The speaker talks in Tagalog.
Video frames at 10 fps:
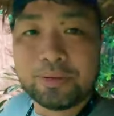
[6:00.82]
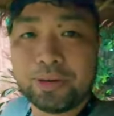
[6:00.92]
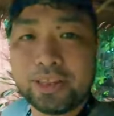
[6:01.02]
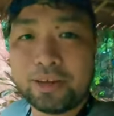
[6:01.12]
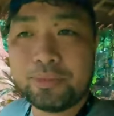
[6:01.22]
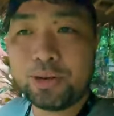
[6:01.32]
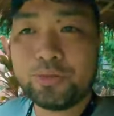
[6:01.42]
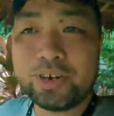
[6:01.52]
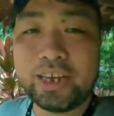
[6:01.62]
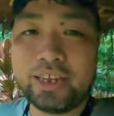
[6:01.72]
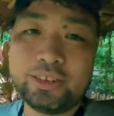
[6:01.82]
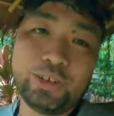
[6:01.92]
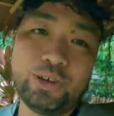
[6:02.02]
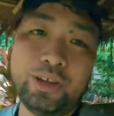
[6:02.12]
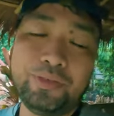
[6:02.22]
Na pwede ka mag-overnight.
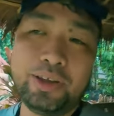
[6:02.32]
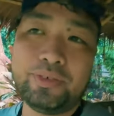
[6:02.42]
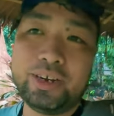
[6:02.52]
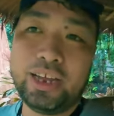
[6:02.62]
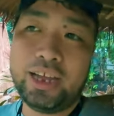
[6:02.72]
So if ever